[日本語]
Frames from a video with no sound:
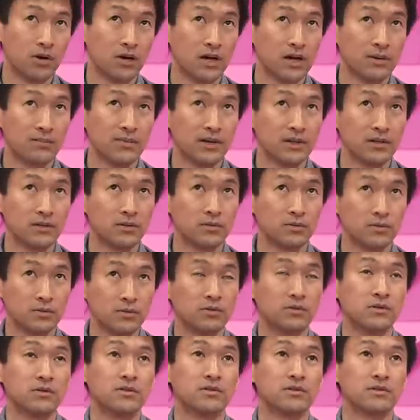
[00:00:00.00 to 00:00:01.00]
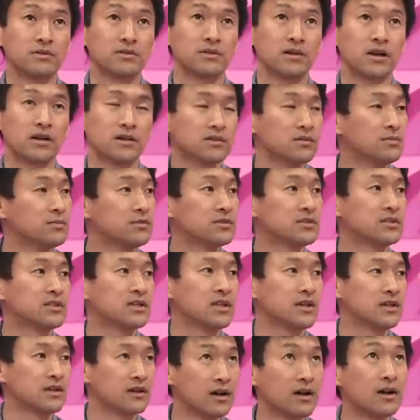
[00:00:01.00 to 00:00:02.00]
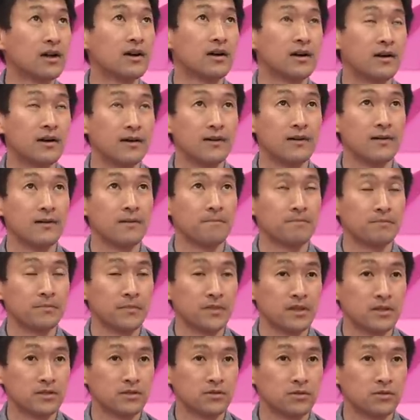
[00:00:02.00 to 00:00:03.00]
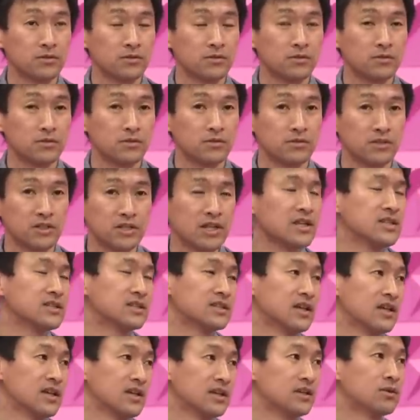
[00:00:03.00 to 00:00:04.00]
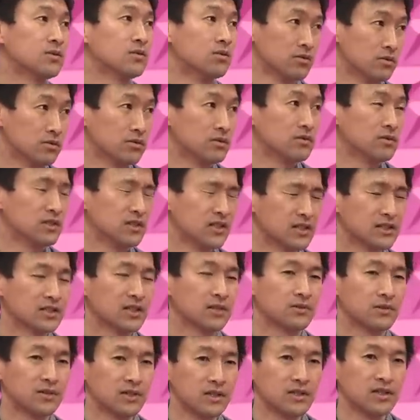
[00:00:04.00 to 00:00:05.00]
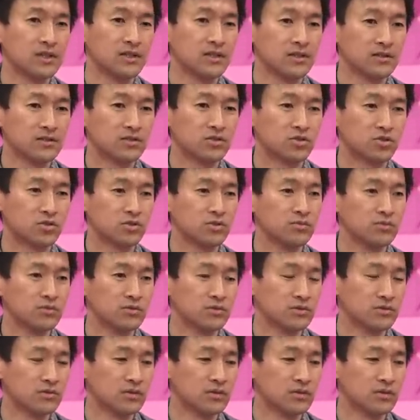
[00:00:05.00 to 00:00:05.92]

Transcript: ハーバードの学部生が、はいその2年生以降になった時に住む